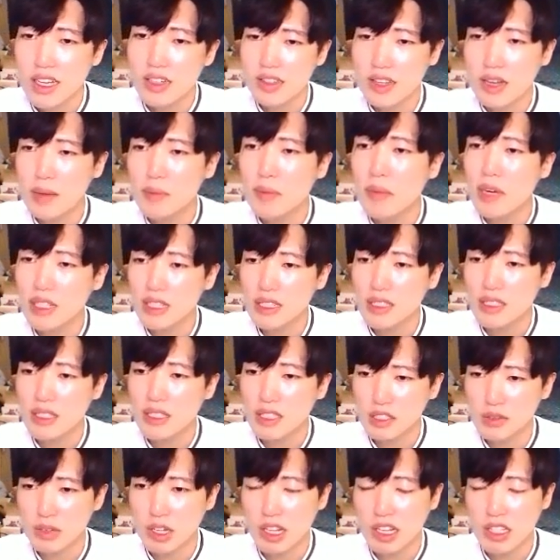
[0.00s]

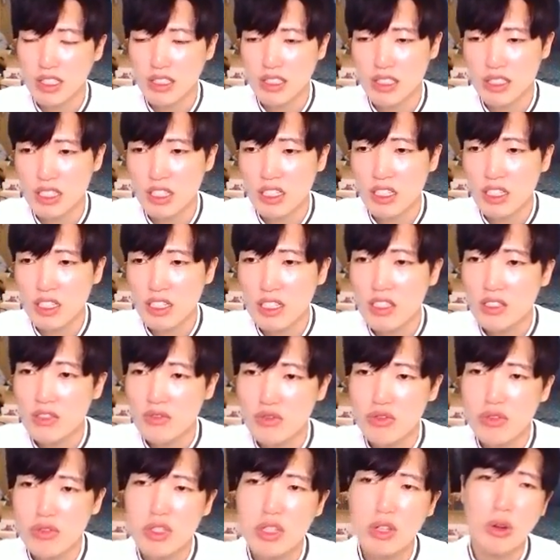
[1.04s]
산만해지기만 하지
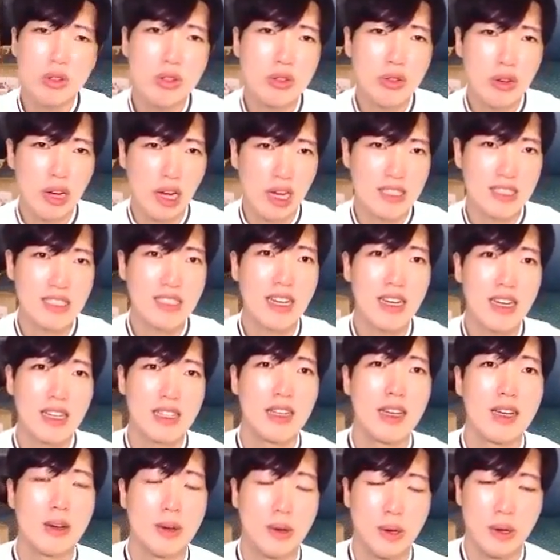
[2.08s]
눈길이 어디로 가지를
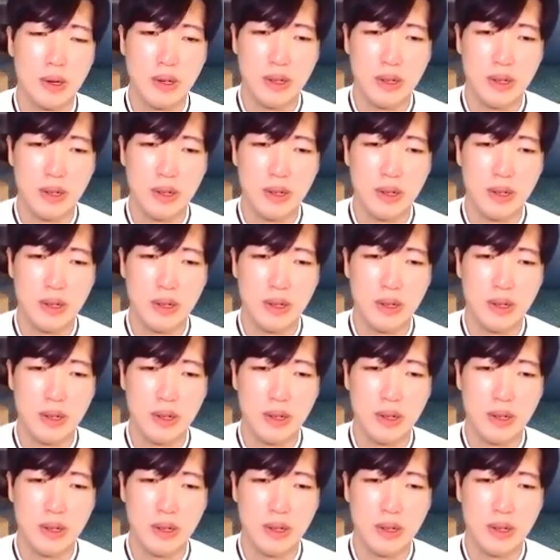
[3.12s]
않아요